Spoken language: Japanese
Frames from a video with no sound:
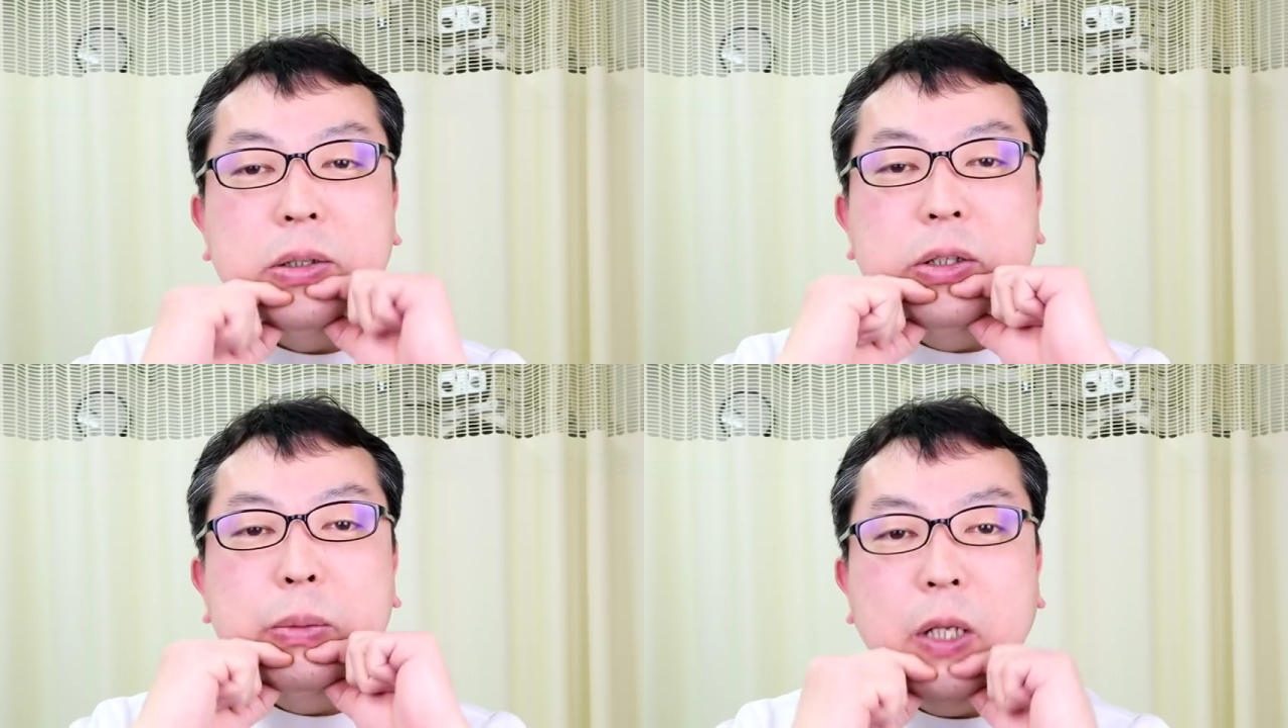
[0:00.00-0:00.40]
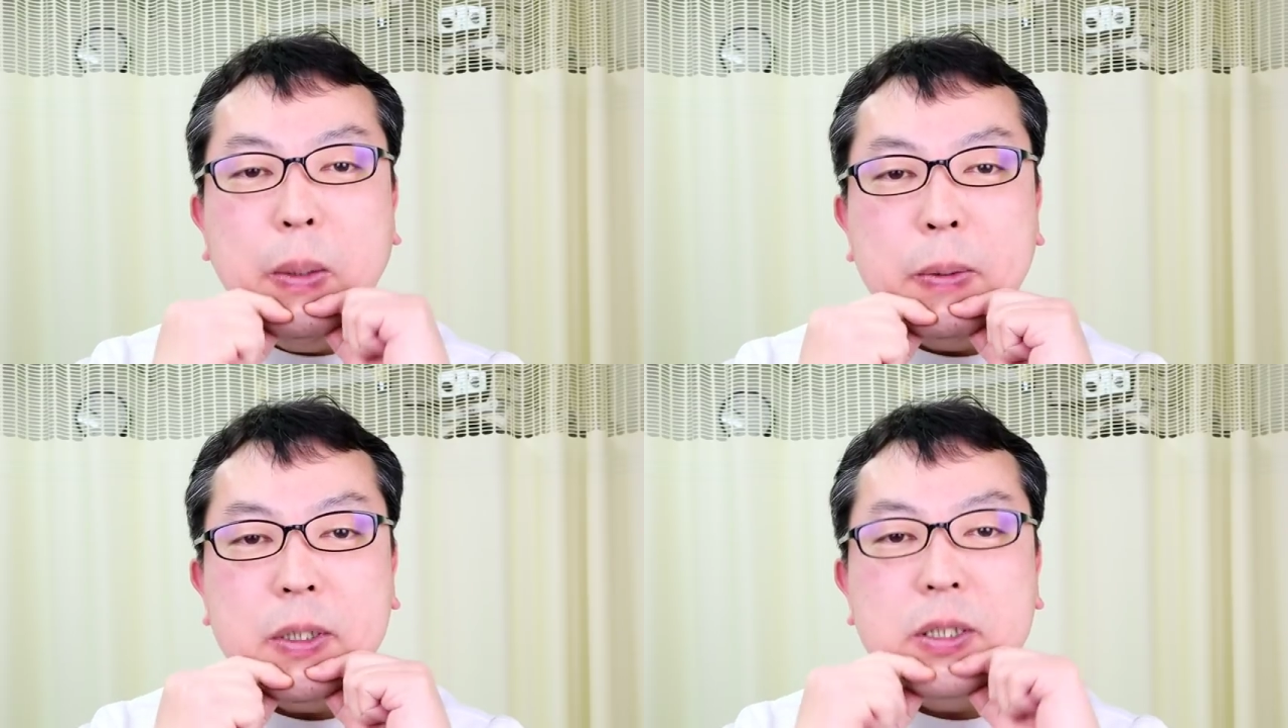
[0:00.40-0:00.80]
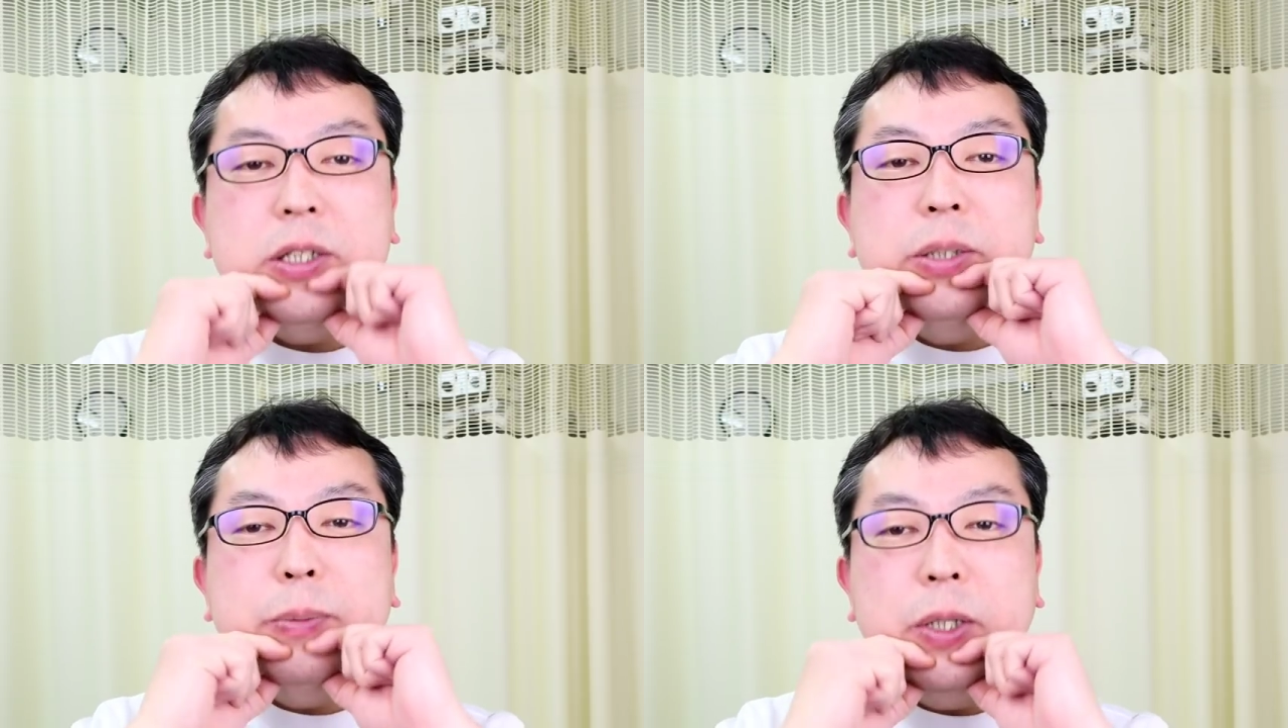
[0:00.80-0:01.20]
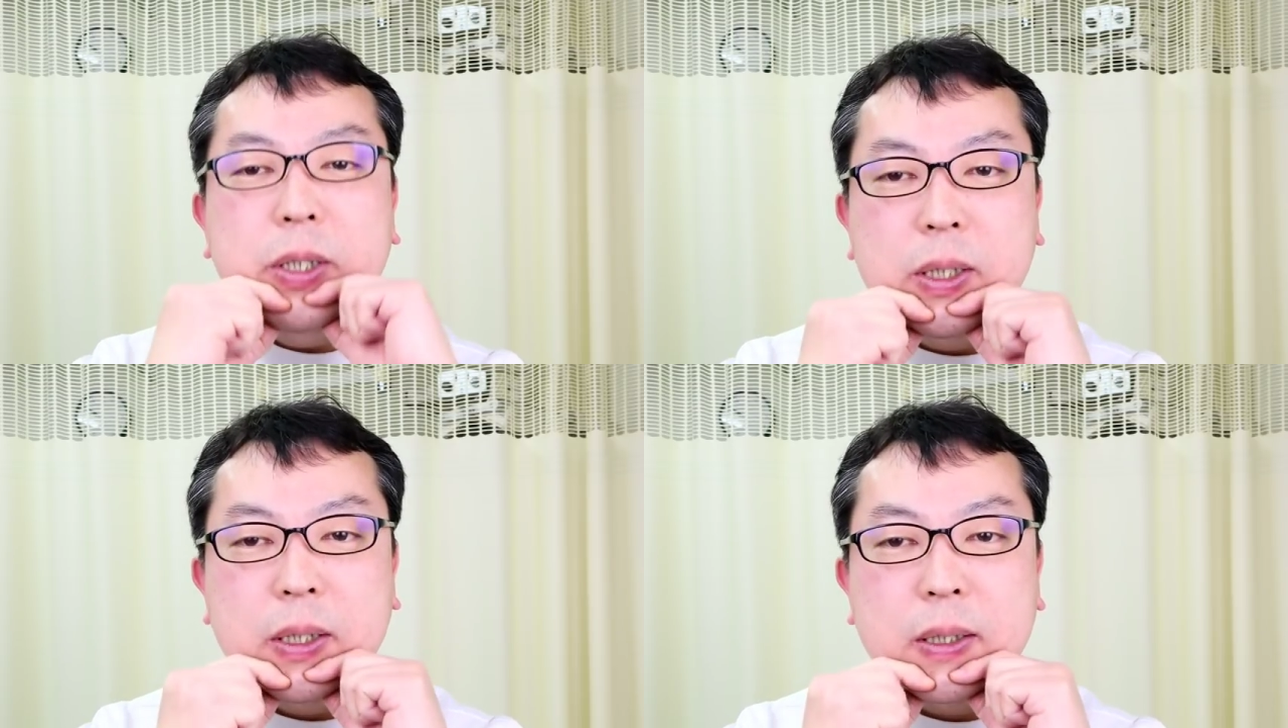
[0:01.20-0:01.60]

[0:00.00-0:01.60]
指でマッサージします。